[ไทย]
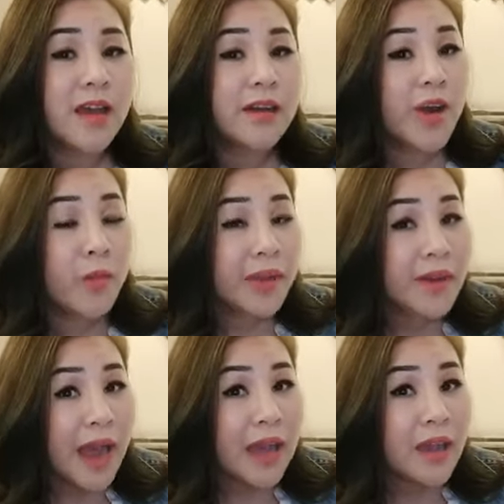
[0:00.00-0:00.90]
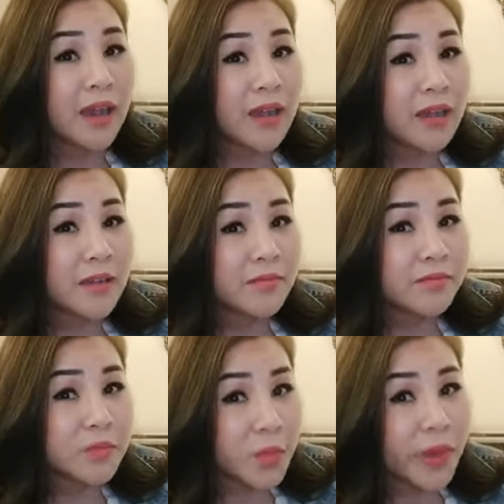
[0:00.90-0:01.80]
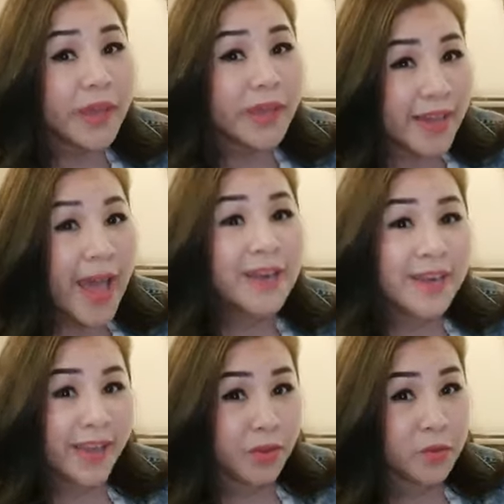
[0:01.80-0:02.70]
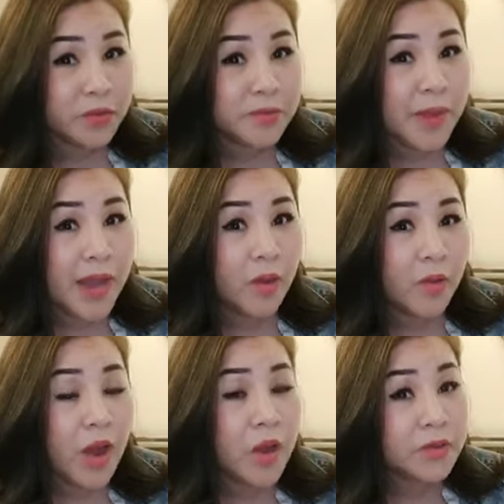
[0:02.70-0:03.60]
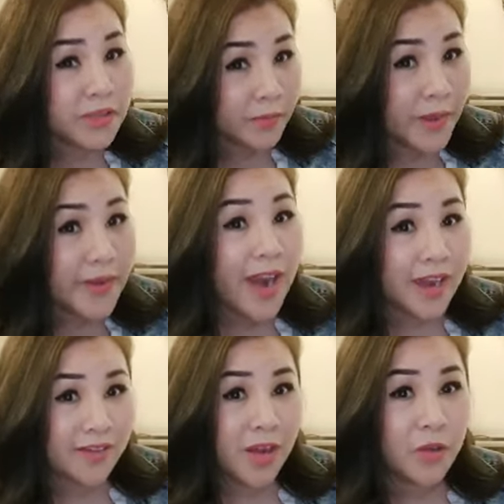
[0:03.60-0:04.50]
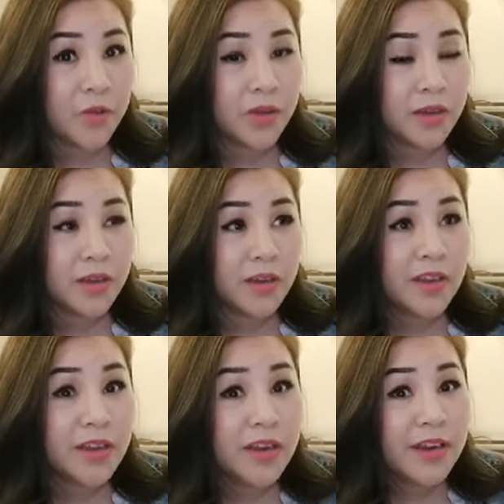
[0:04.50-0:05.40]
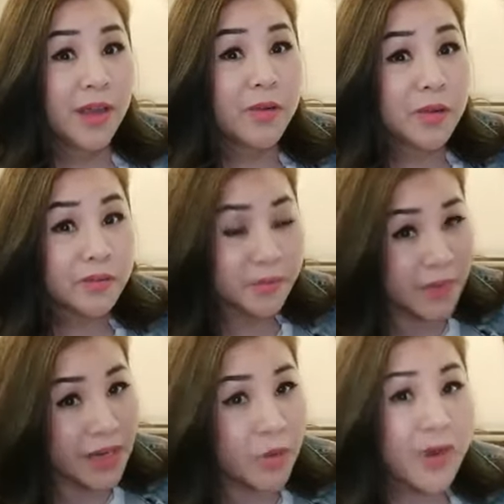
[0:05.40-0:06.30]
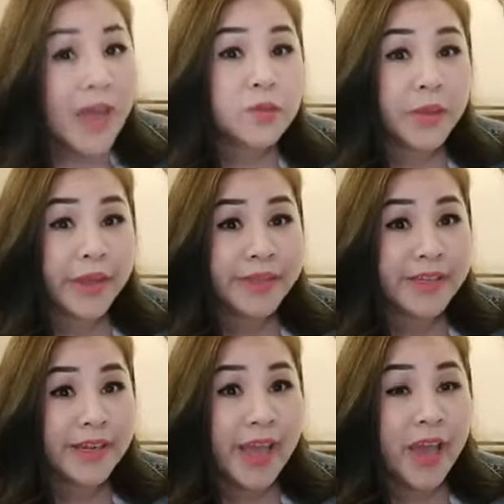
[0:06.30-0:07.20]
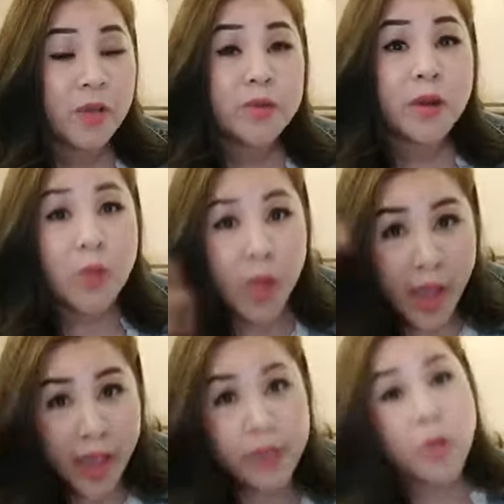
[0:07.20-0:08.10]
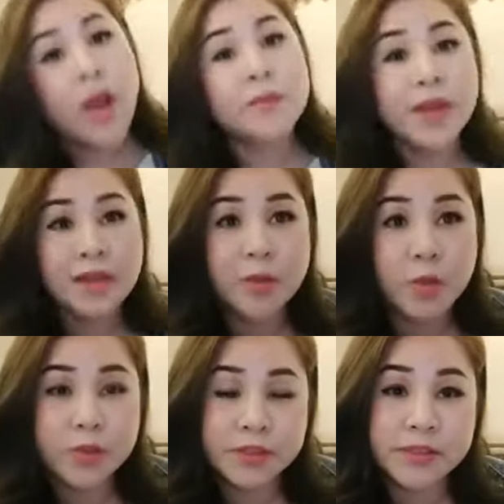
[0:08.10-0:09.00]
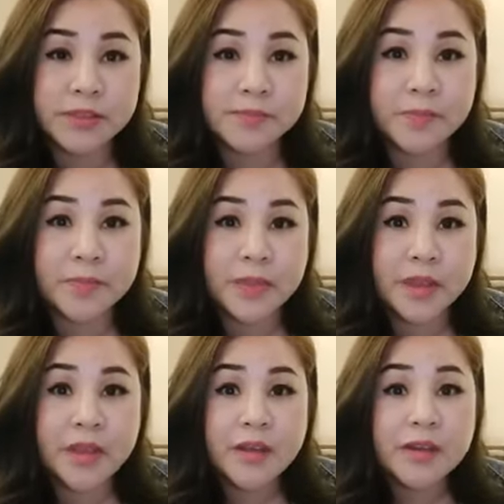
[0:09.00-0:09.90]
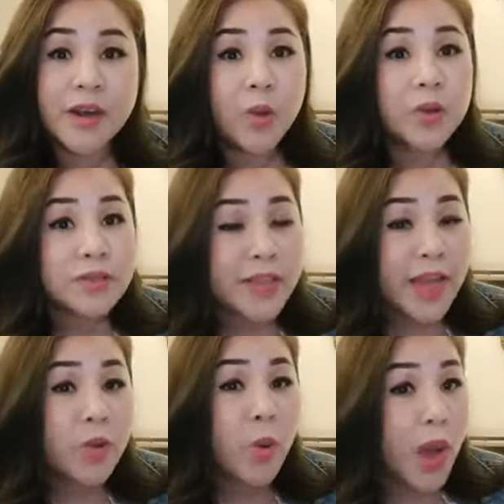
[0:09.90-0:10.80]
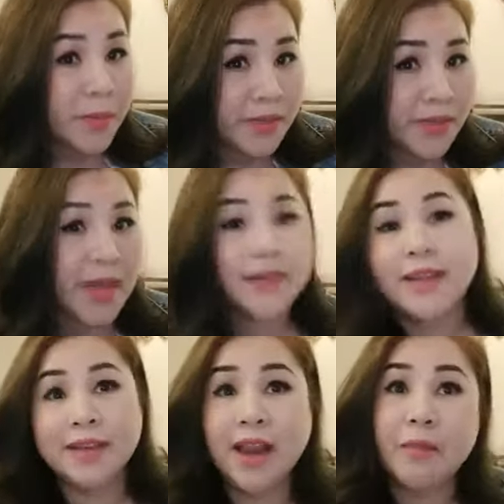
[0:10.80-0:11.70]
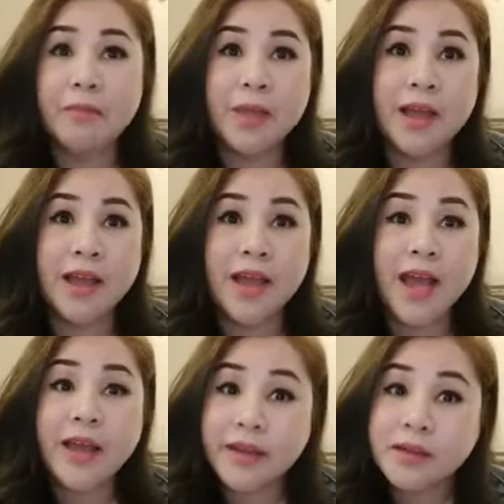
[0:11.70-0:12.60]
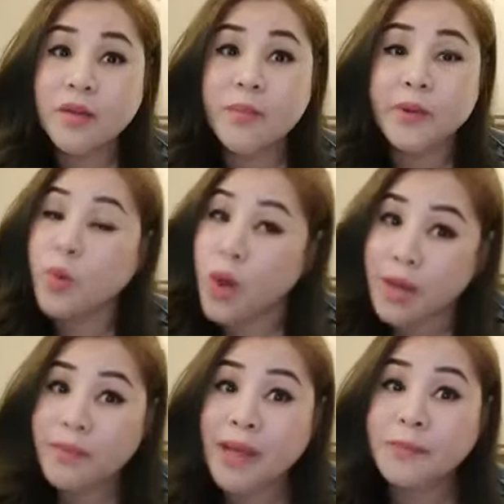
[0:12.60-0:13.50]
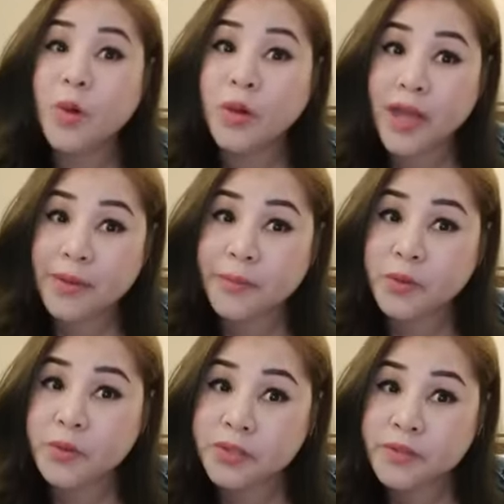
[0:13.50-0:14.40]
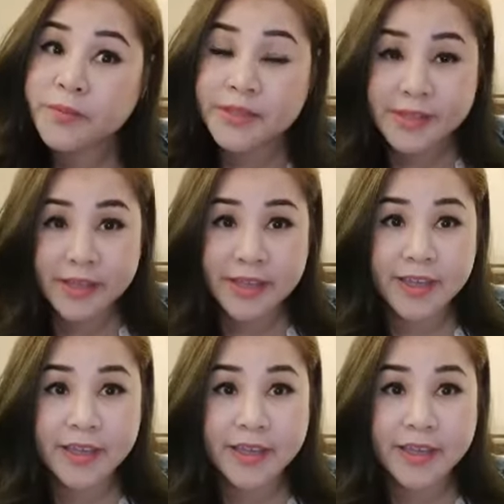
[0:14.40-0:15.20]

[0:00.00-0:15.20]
เราไม่รักตัวเองด้านไหนอยู่หรือเปล่าเขาถึงไม่รักเรา แล้วเมื่อเรารักตัวเองเสร็จแล้วเราก็ให้ความรักกับคนอื่น เราก็จะได้ความรักนั้นกลับมา อันนั้นก็เป็นความลับของการเป็นคนที่มีเสน่ห์